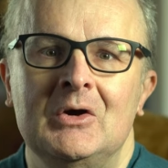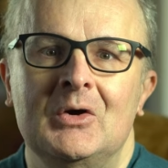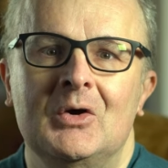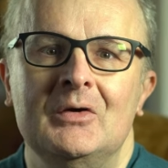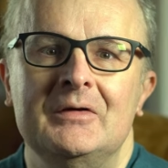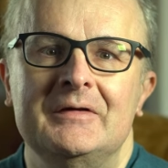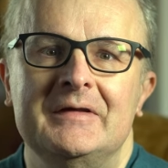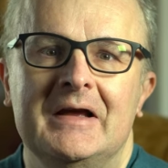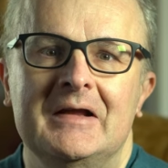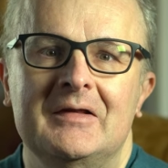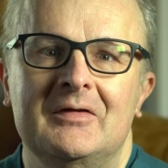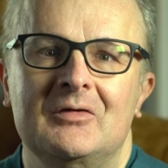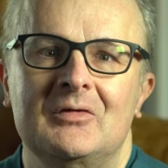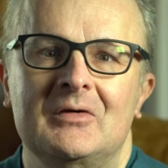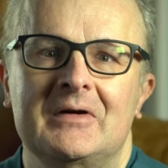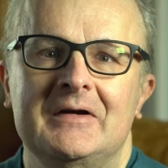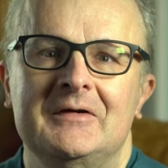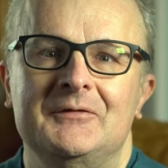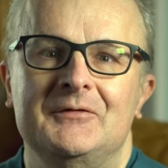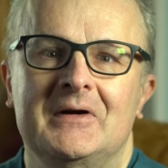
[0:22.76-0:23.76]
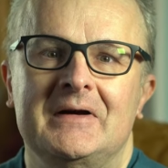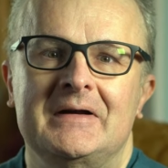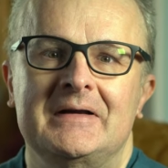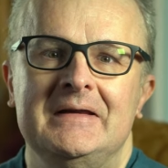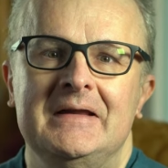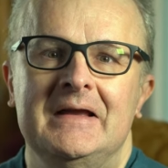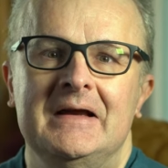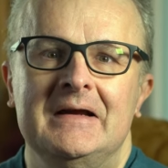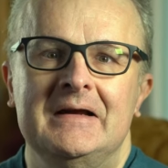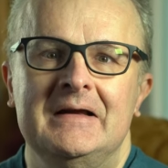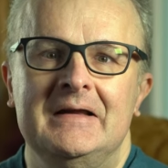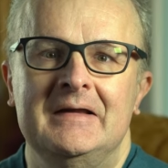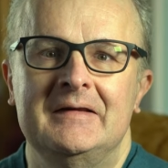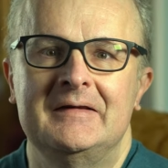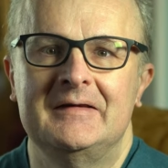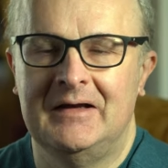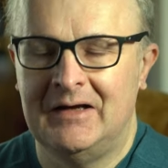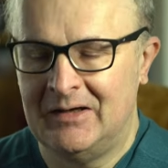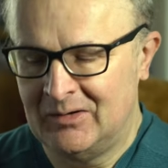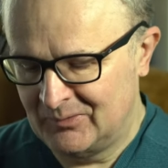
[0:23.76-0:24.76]
Und dazu referiere
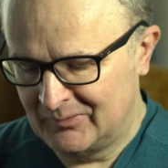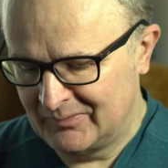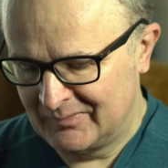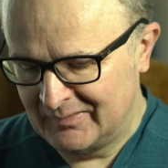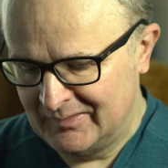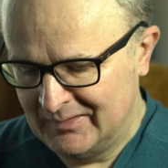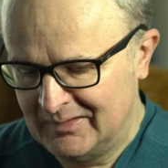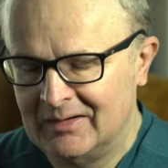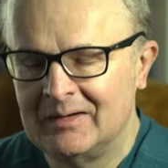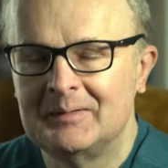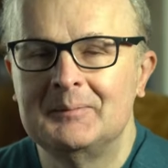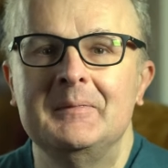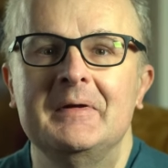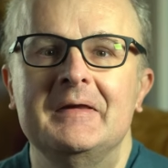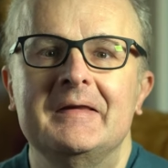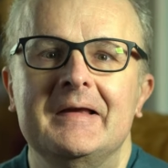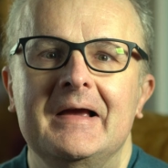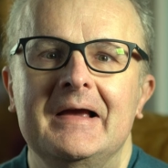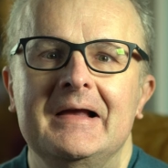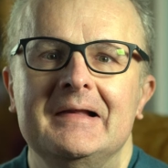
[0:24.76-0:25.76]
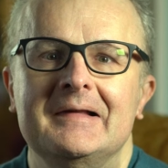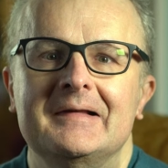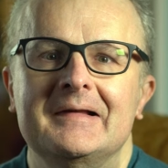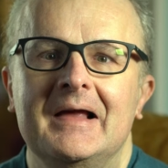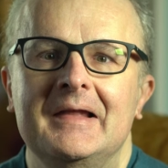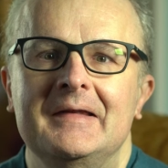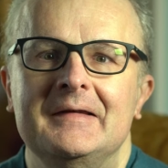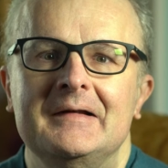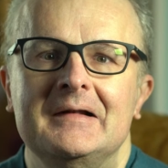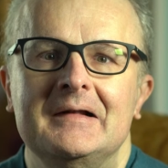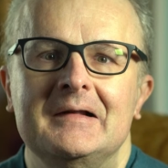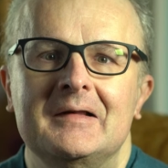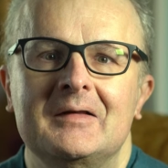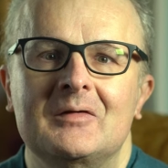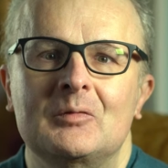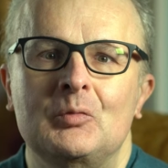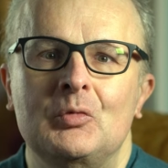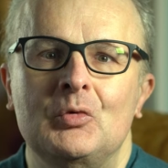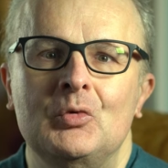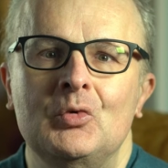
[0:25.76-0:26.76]
ich aus Michael
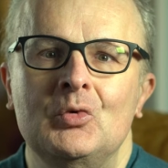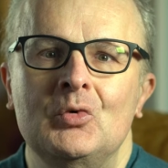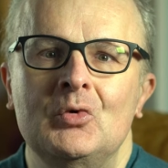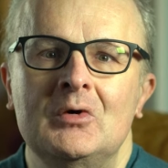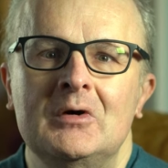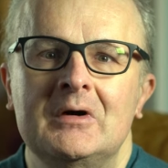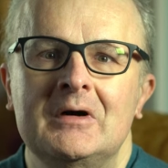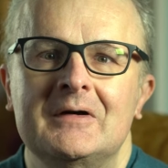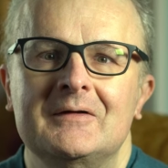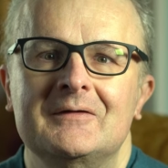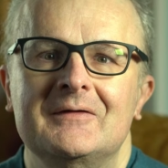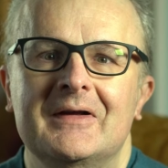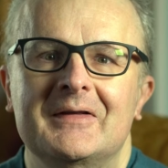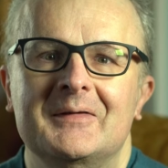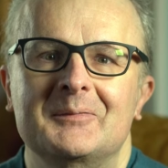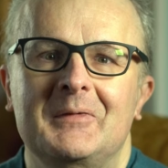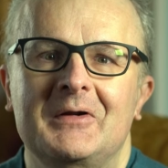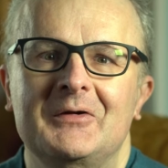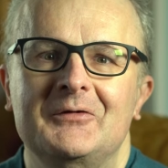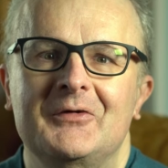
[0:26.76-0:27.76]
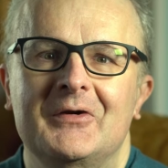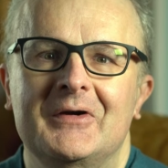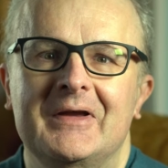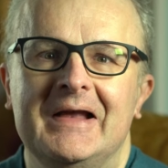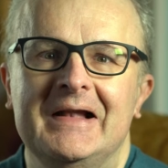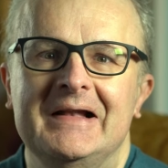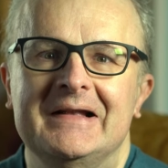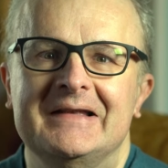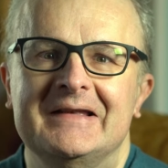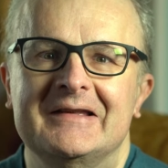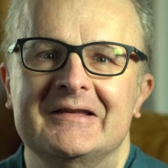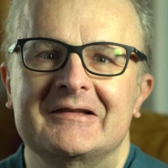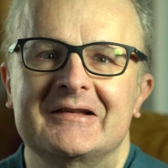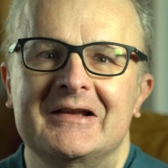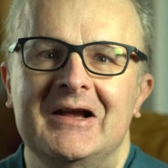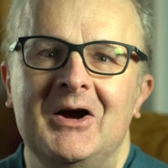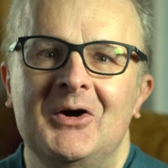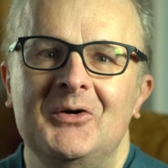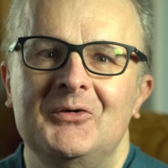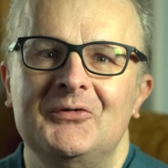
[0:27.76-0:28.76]
Sandels Buch, was man für Geld nicht
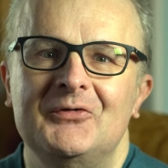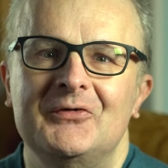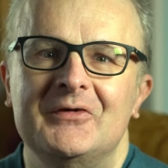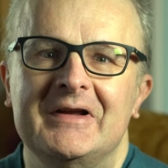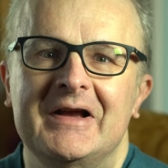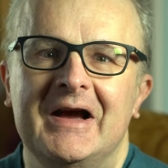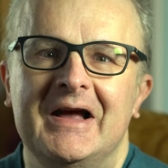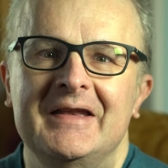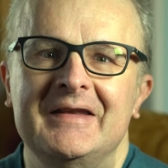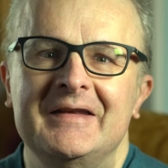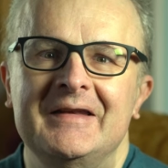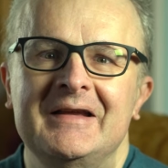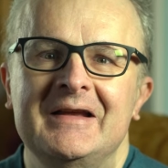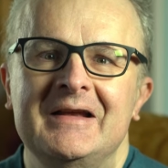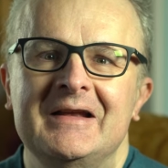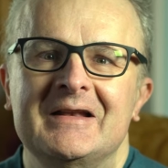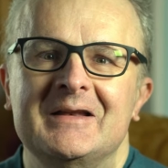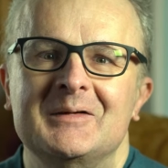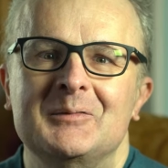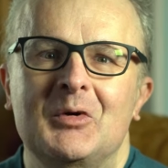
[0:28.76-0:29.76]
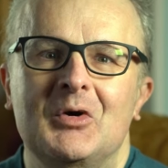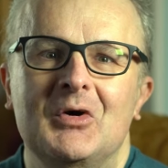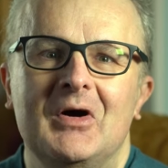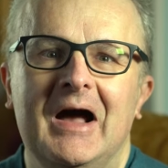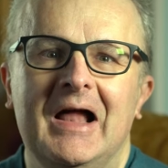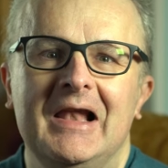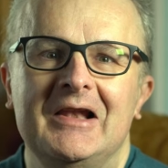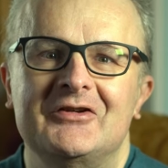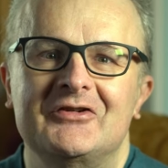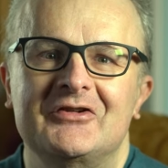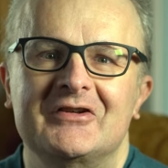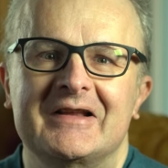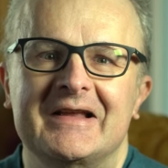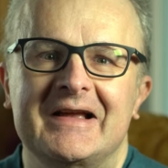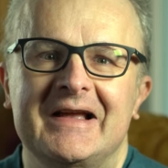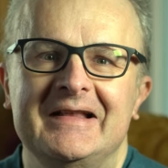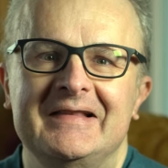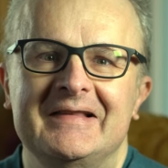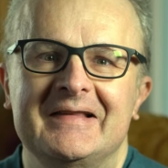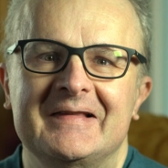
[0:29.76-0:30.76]
kaufen kann, die moralischen
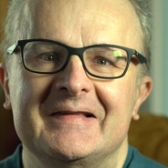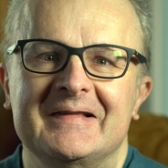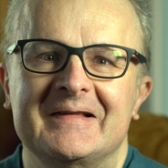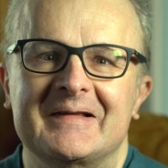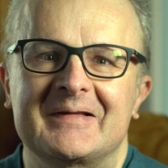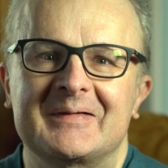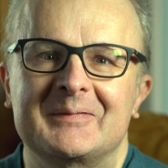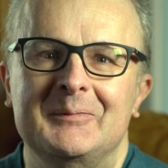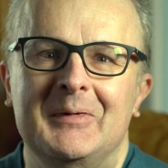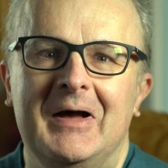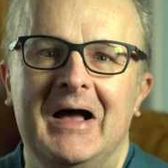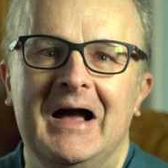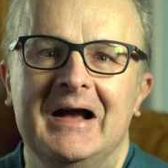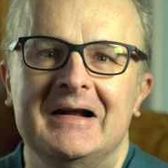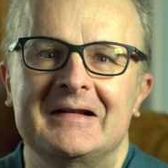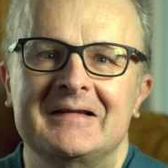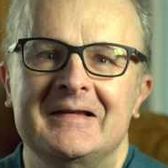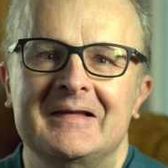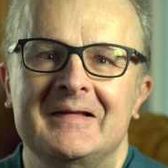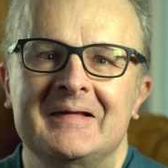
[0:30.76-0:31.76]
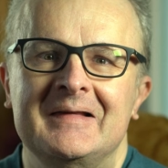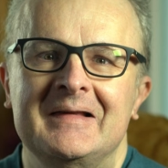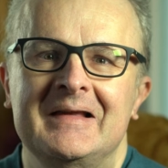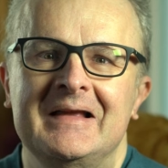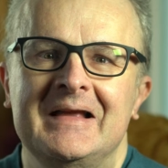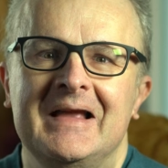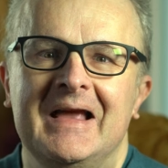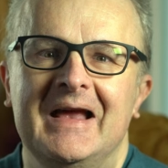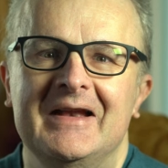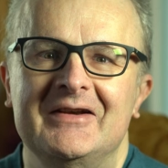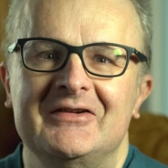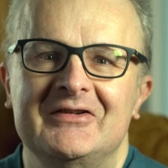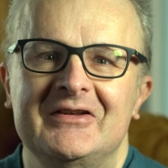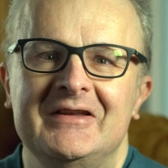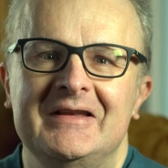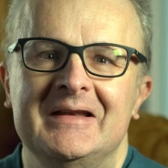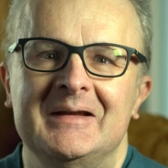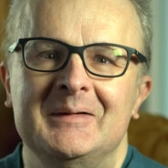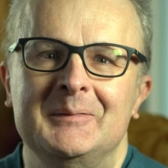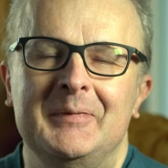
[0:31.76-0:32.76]
Grenzen des Marktes,
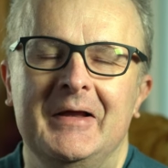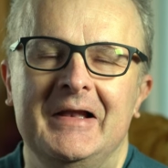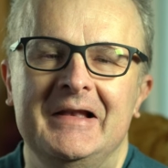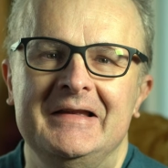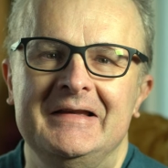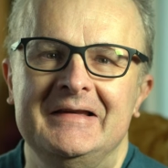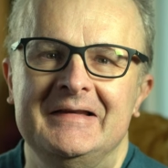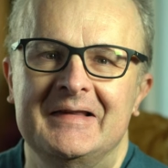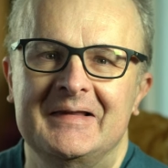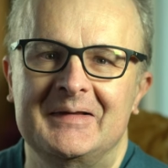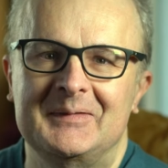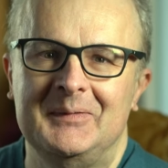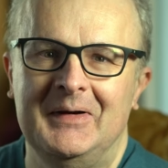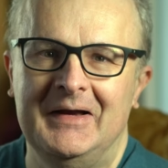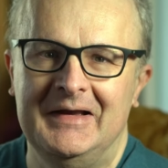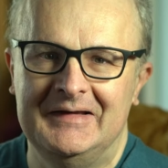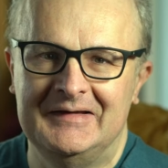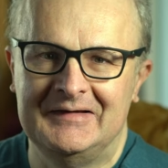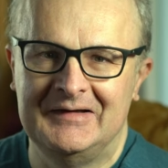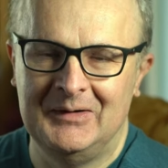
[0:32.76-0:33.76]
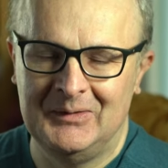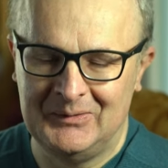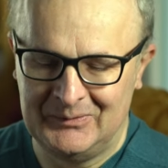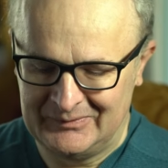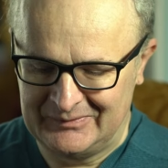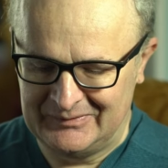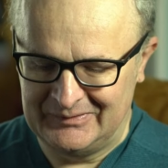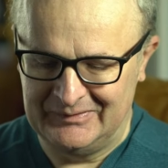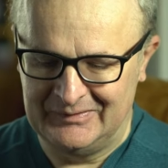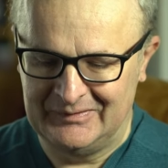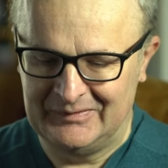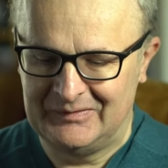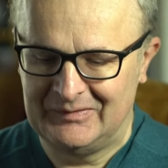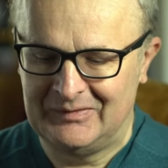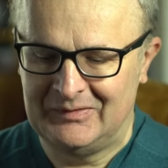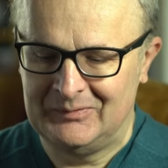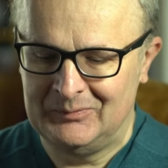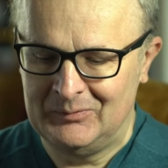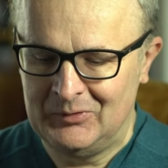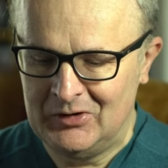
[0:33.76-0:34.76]
erschienen Berlin
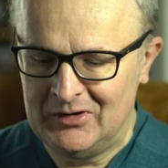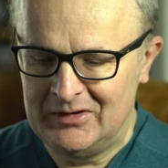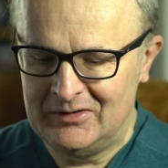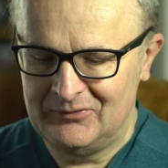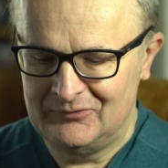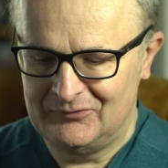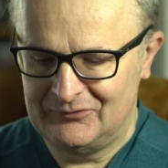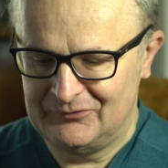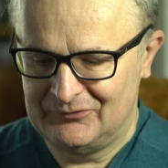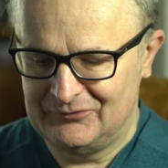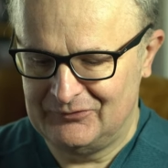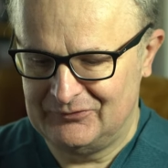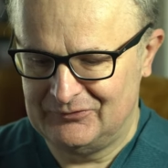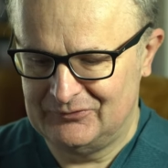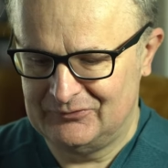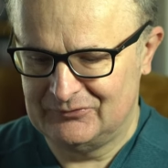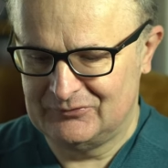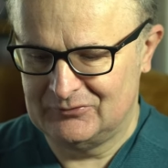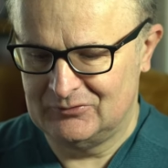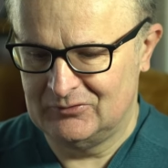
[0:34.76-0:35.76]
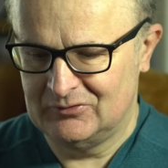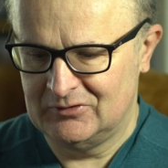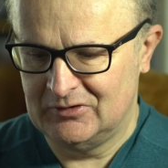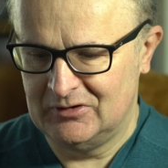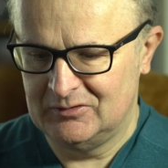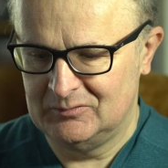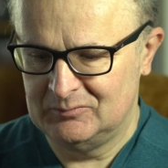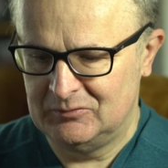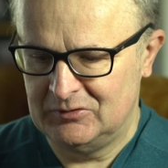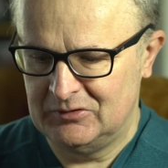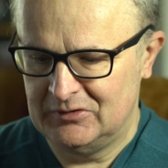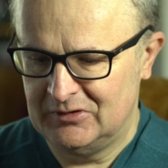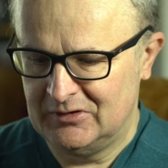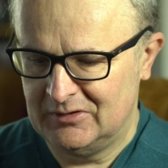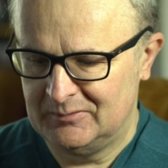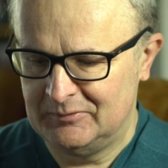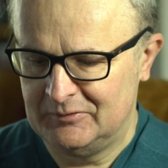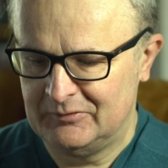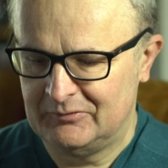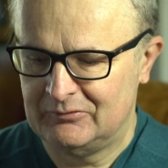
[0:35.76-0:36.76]
2012. Ich gucke gerade mal, ich
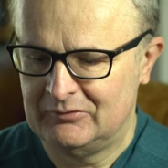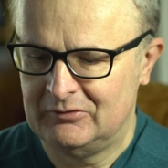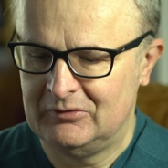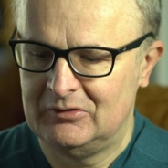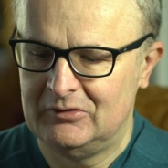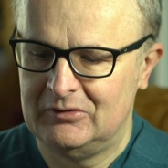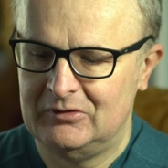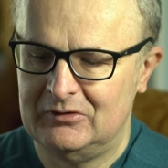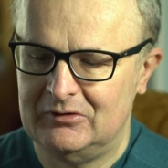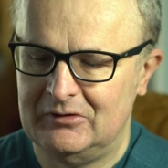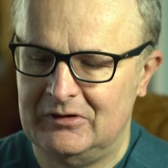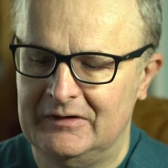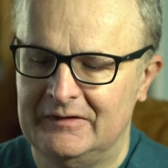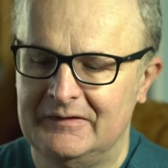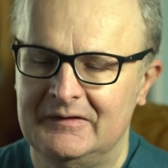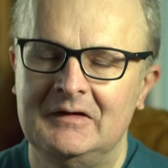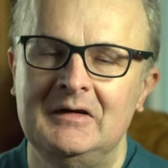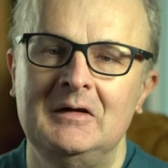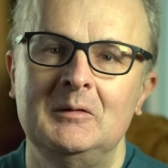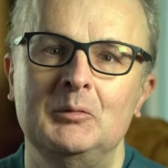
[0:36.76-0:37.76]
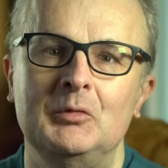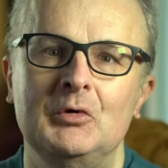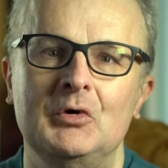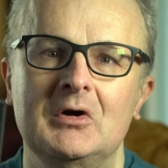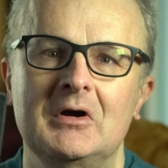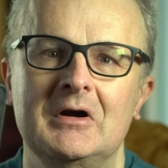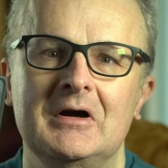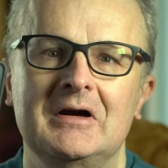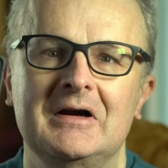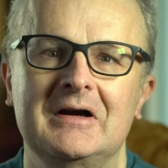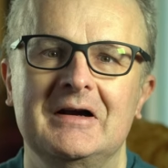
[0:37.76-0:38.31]
habe es doch als E-Book.